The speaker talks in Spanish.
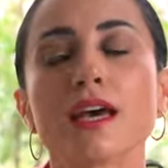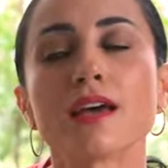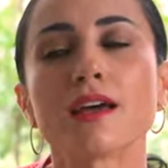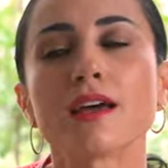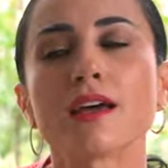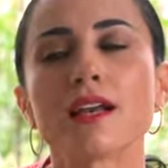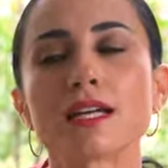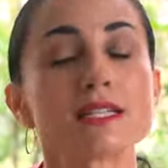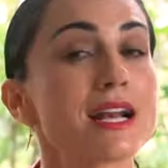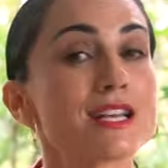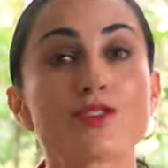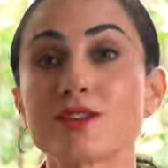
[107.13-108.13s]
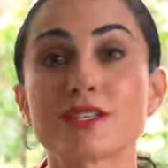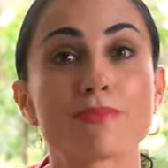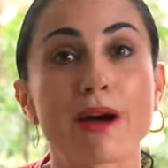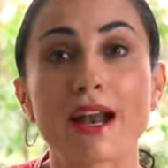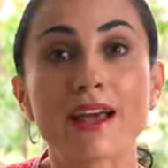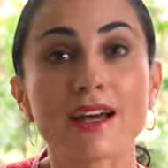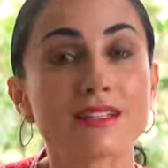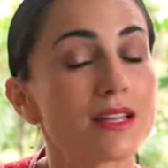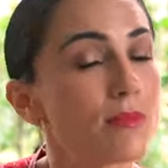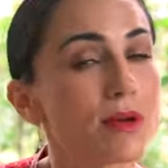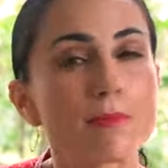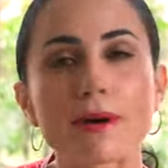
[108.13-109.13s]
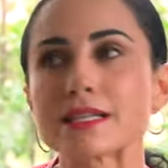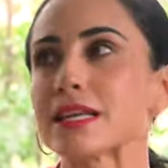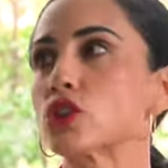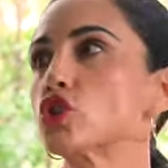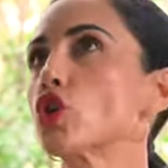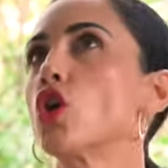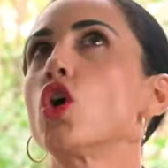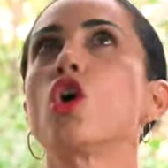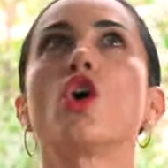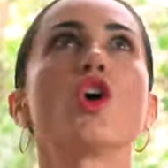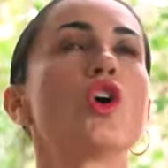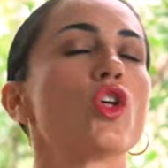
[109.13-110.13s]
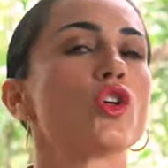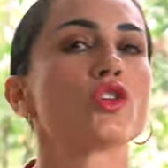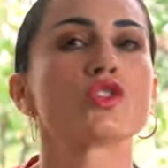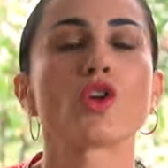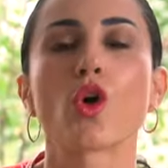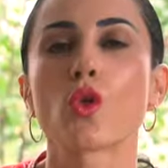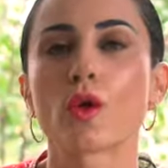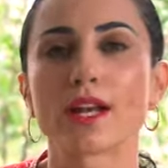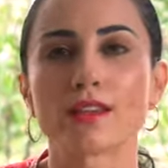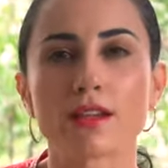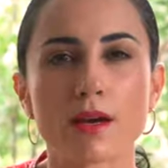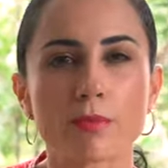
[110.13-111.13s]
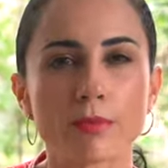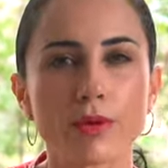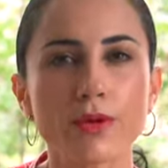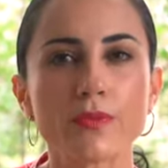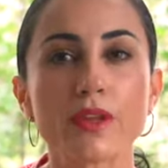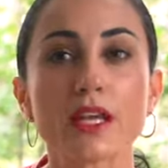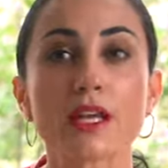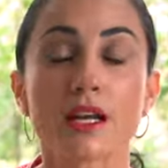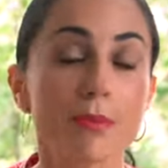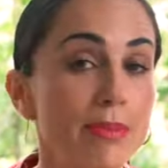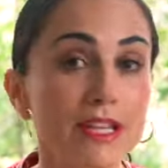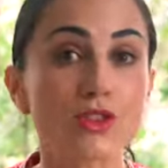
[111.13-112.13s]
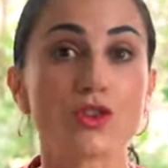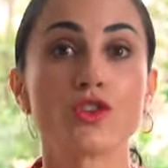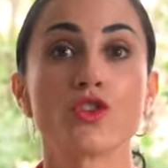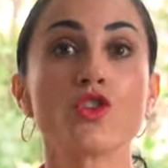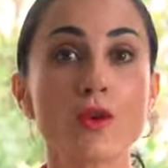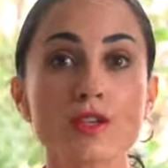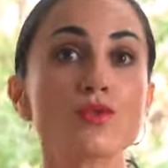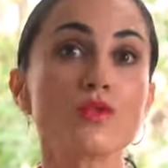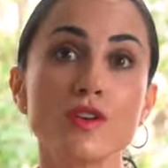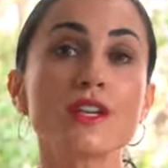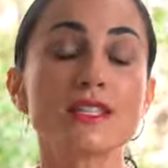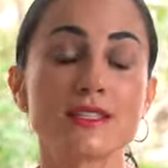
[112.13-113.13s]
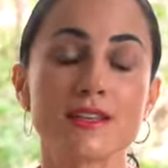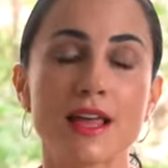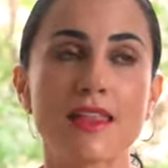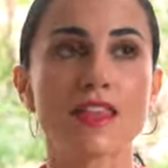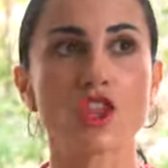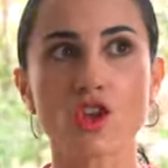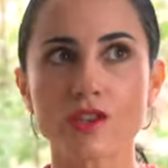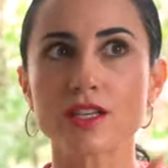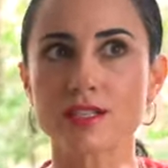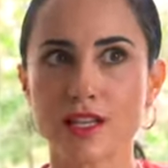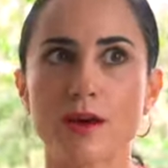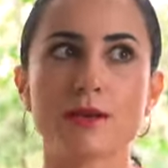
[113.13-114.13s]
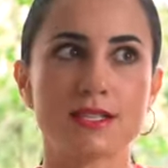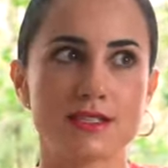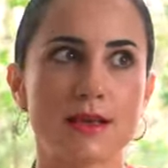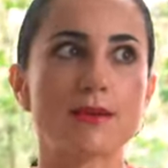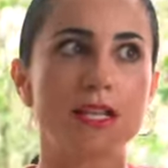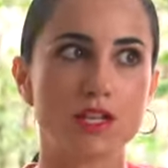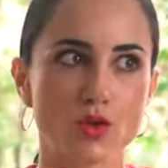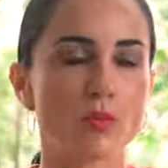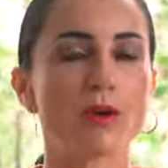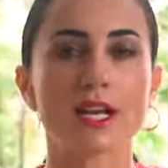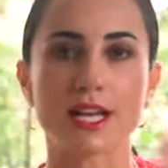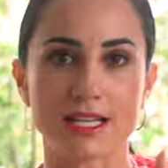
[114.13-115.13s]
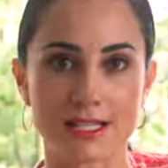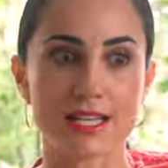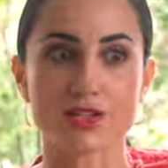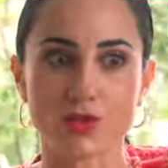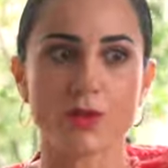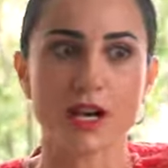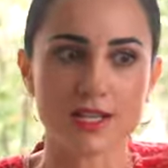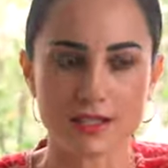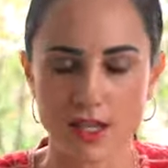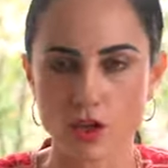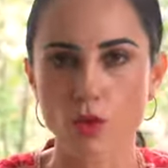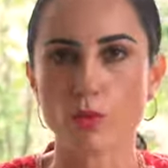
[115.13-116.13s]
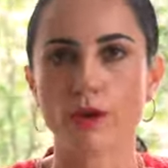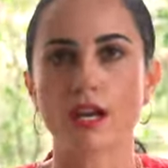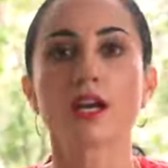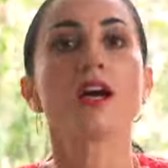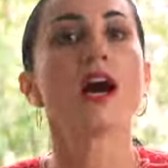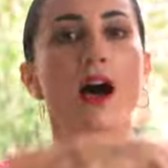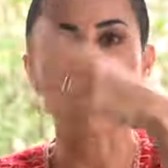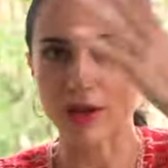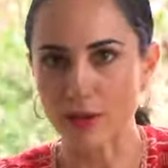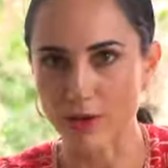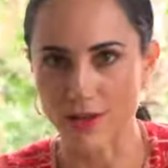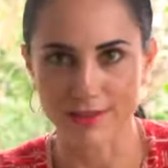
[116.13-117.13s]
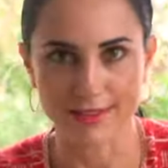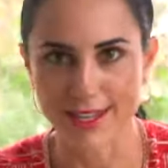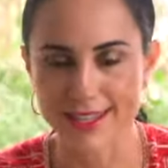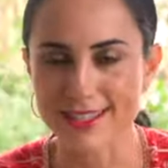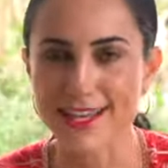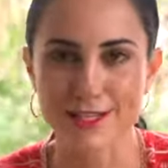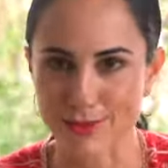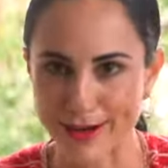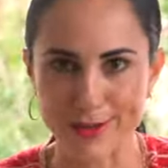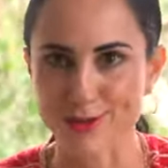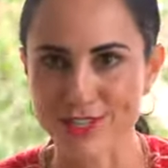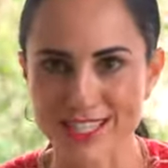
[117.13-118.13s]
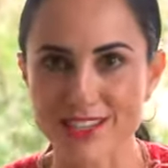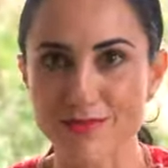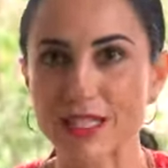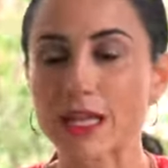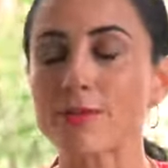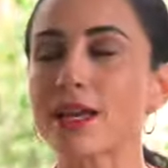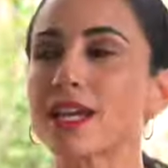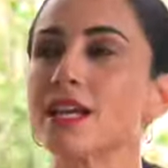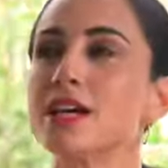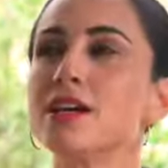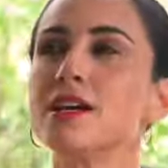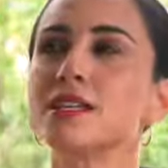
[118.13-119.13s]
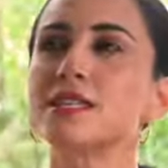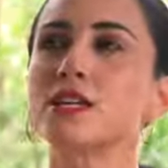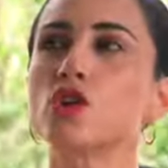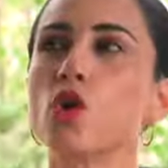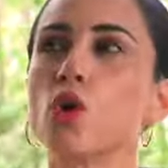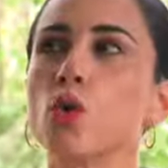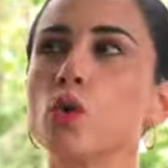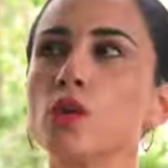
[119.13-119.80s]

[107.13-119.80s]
En las relaciones de pareja también pasa todo, todo el tiempo. Y repito, no es una honestidad de dónde estabas, estaba en el súper y que sí estuvieras en el súper, aunque bueno, esa es valiosísima también, sino